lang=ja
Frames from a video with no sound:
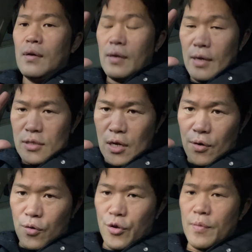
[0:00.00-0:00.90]
えー、
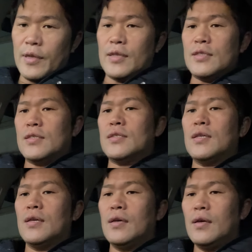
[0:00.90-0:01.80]
チャオ、クイリモです。
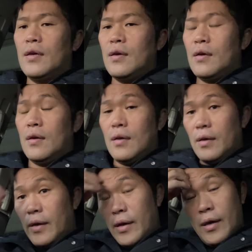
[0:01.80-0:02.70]

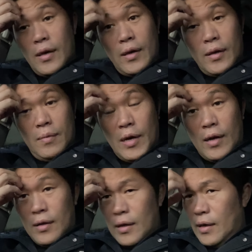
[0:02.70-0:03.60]
えー、今、
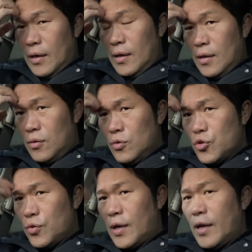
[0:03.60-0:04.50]
えー、道
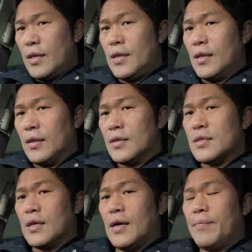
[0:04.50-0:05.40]
場の帰りなんで
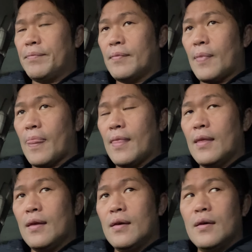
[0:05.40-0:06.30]
すが、
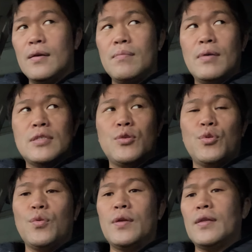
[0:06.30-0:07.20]
まあ仕
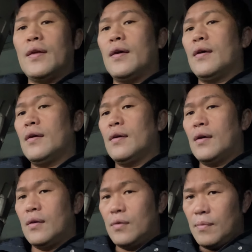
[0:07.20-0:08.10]
事を終えてね、
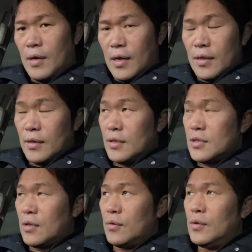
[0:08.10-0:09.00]
あの、今帰りなんで
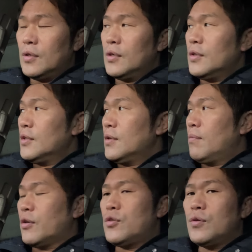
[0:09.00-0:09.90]
すけど、
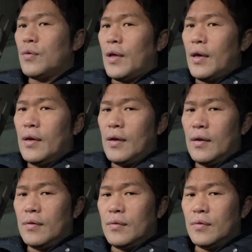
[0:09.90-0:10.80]
まあ、急遽ね、
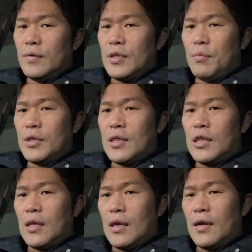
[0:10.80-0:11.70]
あの、いても立っ
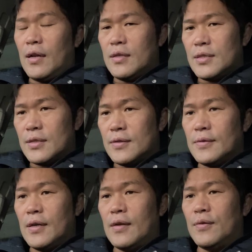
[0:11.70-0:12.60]
ていられず、
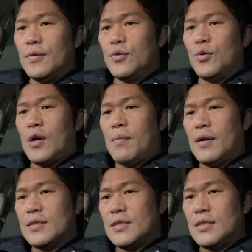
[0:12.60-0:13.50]
あの、動画
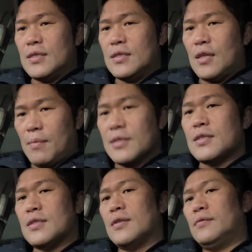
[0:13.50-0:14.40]
回していま
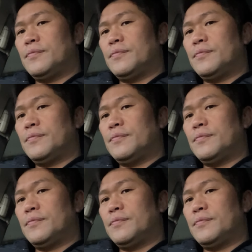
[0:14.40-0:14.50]
す。